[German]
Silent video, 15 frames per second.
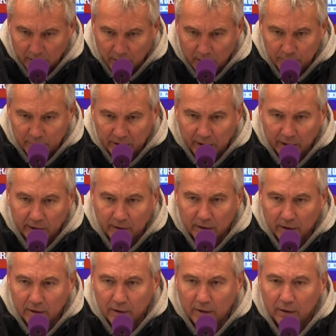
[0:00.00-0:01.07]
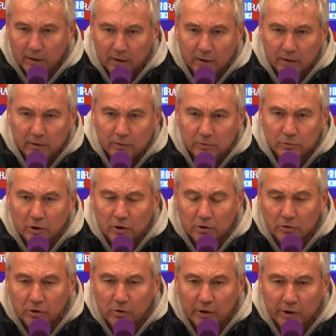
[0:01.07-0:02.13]
haben den Gegner äh, äh, unter
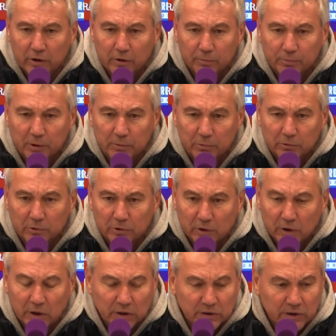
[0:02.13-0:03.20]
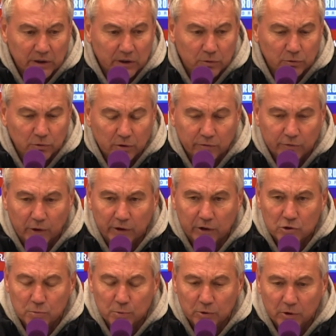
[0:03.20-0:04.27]
Kontrolle gehabt haben und äh, sehr gut nach vorne
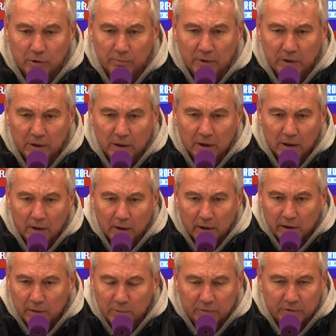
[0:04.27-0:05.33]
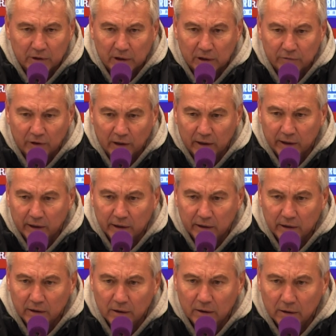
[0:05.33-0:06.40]
gespielt haben, immer wieder gefährliche
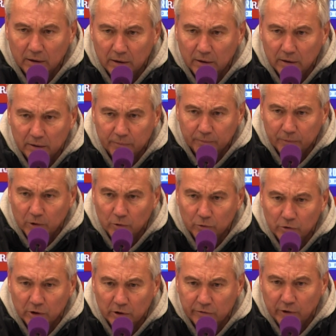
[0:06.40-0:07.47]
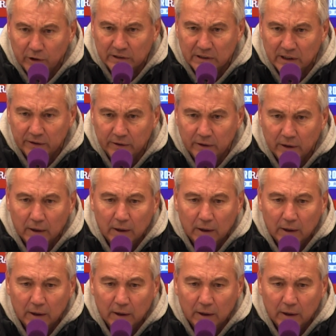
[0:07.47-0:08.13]
äh, äh, Konter gefahren sind